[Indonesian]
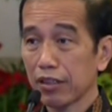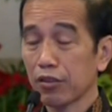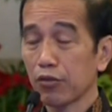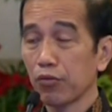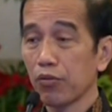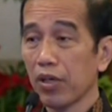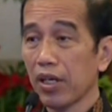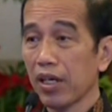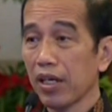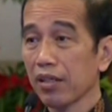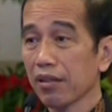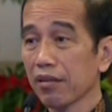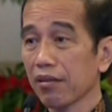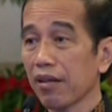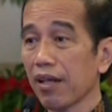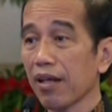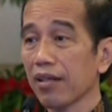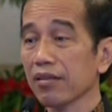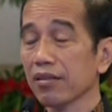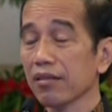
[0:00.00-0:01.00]
Yang
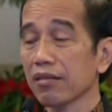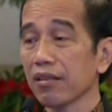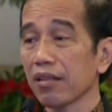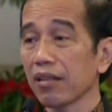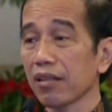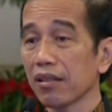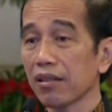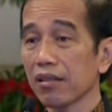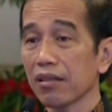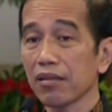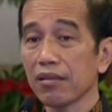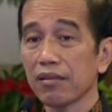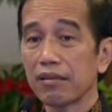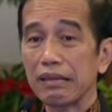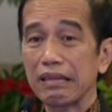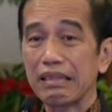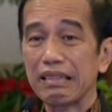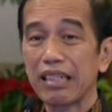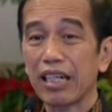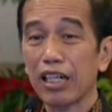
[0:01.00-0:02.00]
kedua, klaster
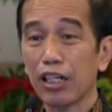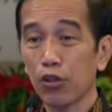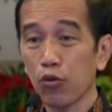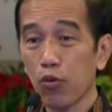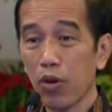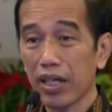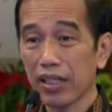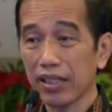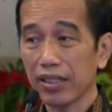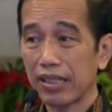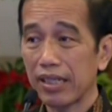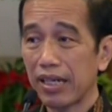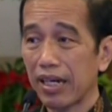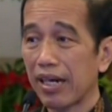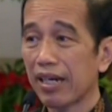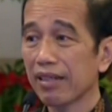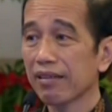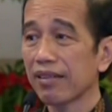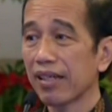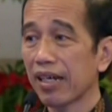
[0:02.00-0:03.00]

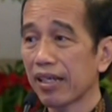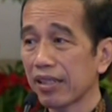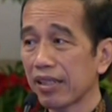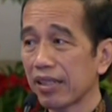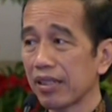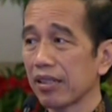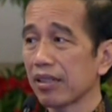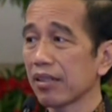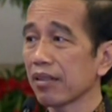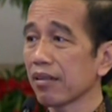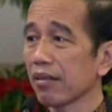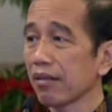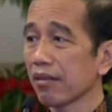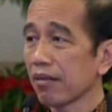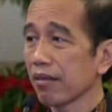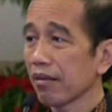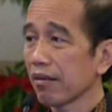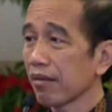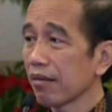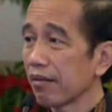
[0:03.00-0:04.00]
keluarga, hati-hati.
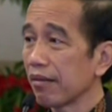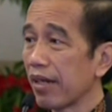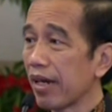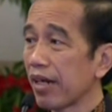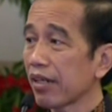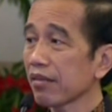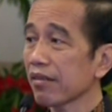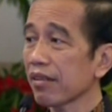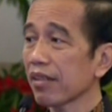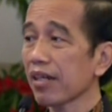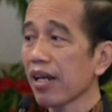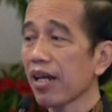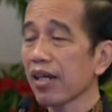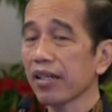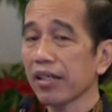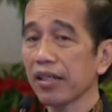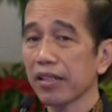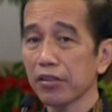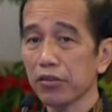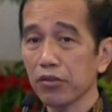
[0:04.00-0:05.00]
Yang
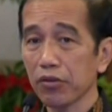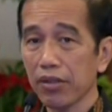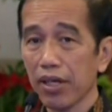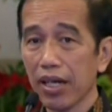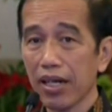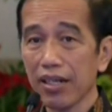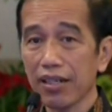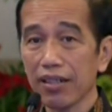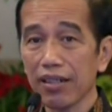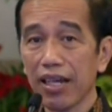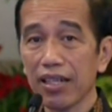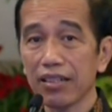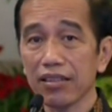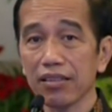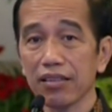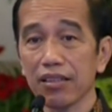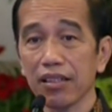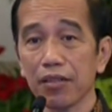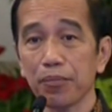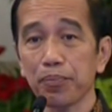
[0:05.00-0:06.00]
terakhir juga
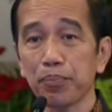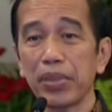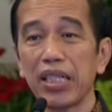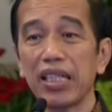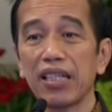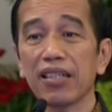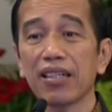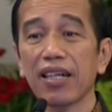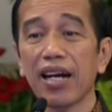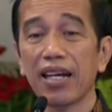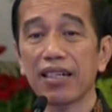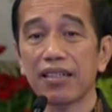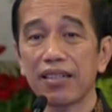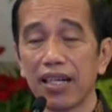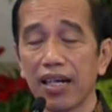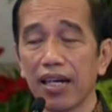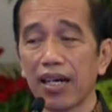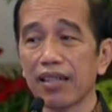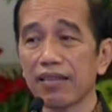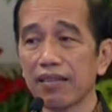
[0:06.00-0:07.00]
klaster
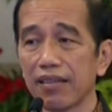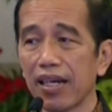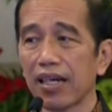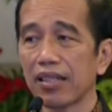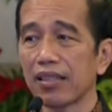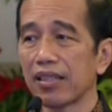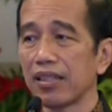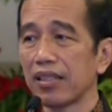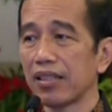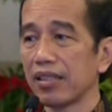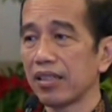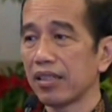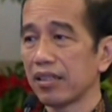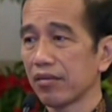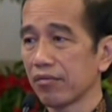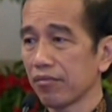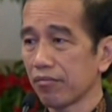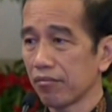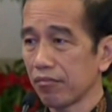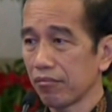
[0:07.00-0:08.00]
pilkada, hati-hati
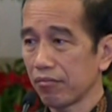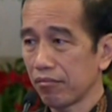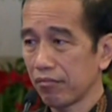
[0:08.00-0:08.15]
ini